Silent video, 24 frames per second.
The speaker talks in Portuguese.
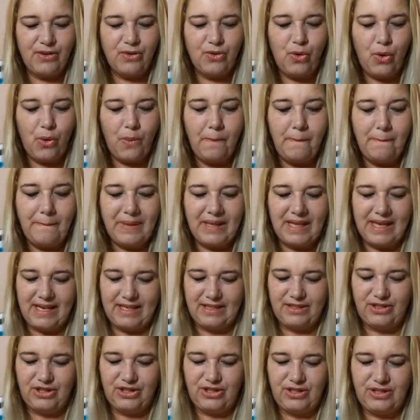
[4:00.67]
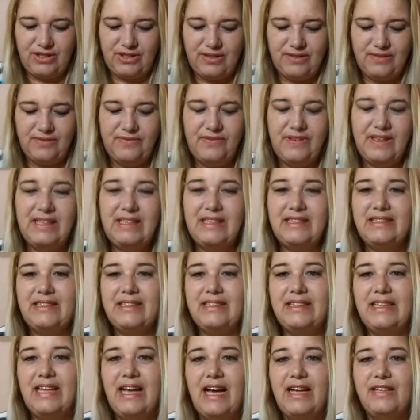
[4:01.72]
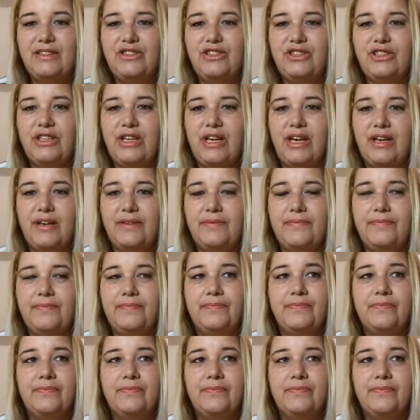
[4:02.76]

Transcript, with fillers: Complete. Felicidade é.